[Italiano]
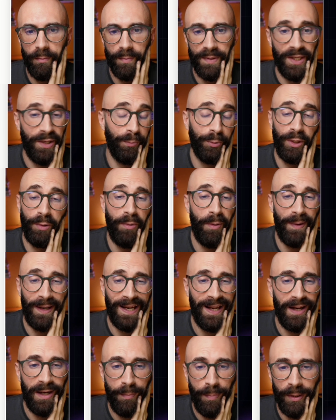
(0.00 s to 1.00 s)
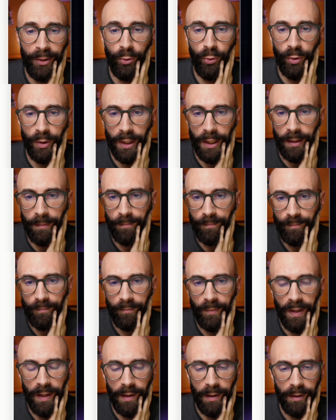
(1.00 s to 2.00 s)
se ne potrebbe parlare per ora,
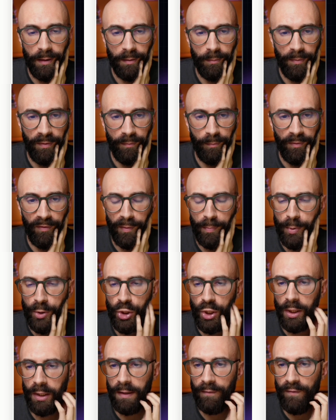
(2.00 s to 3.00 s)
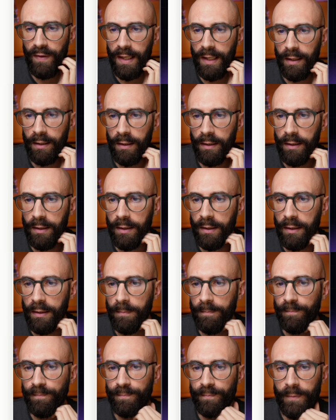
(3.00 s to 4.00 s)
eh, mi, mi fa piacere che
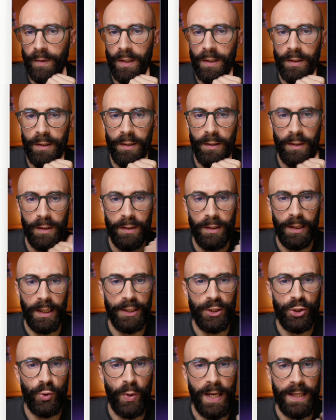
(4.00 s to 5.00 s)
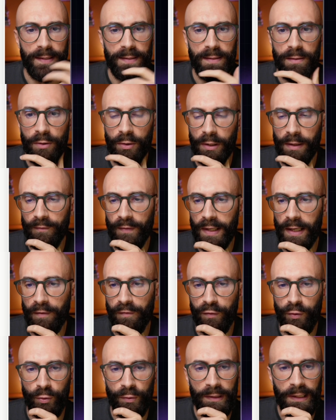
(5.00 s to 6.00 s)
venga addressed, no? che venga
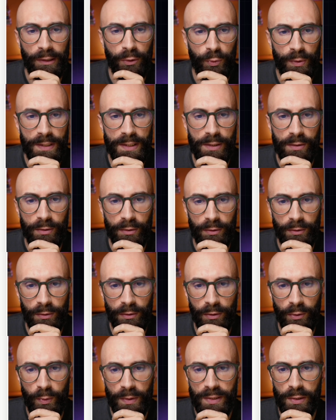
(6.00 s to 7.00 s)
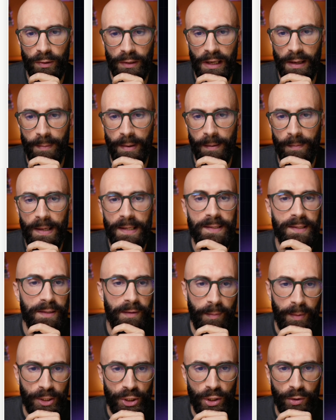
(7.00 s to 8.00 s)
affrontato questo, questo tema. Eh sì,
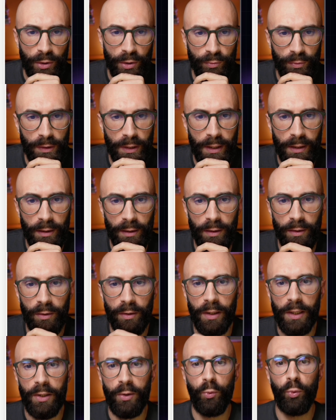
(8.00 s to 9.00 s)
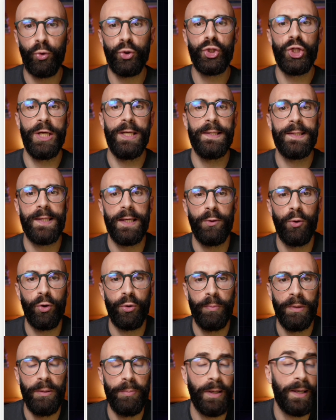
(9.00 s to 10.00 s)
vabbè, c'è un'urgenza eh,
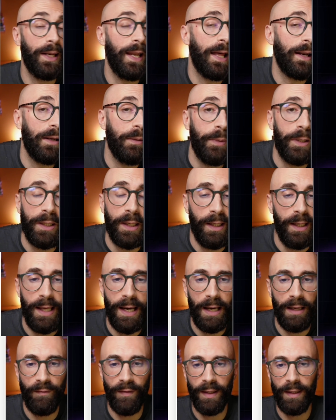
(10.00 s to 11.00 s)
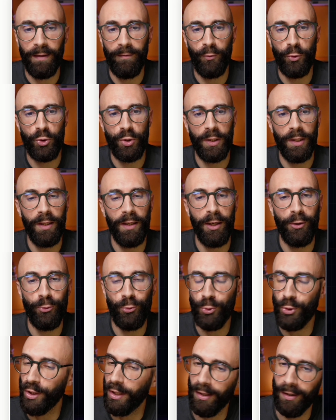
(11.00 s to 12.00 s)
enorme di parlarne perché le AI AIVA alla velocità della
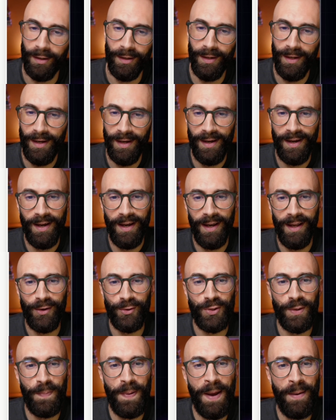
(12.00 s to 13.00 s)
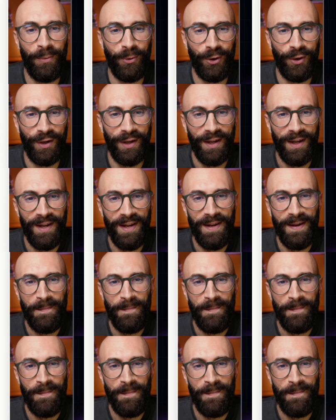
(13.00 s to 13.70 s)
luce, e eh, lo sappiamo che